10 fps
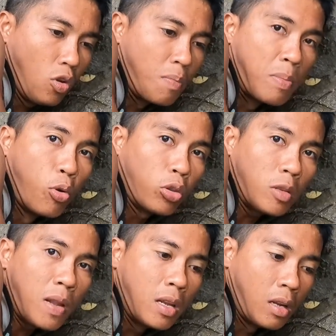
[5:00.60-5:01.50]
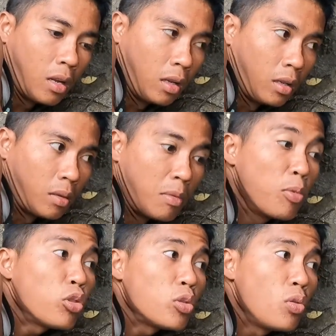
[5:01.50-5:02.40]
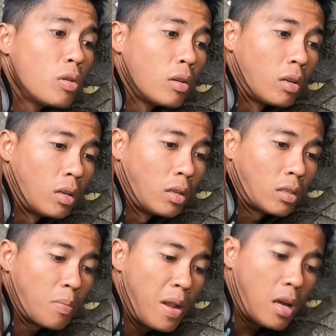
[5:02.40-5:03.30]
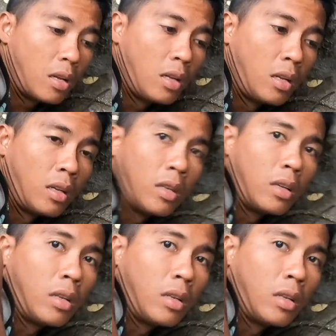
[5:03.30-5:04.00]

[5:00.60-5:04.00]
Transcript: Uy, may butas man. Ha? May butas dun. Sa kabila. Kuy.